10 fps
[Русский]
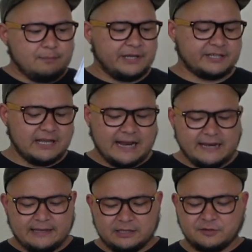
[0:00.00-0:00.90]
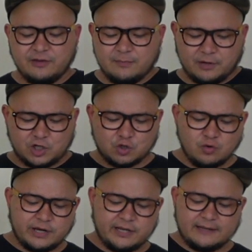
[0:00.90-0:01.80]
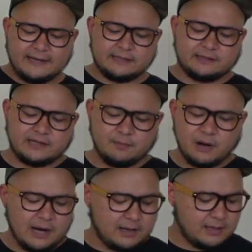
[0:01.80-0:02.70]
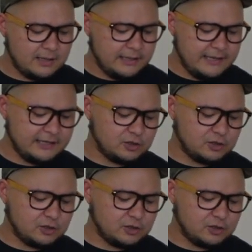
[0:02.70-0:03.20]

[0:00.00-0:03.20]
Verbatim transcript: Прислали две брошюрки на этот табак и,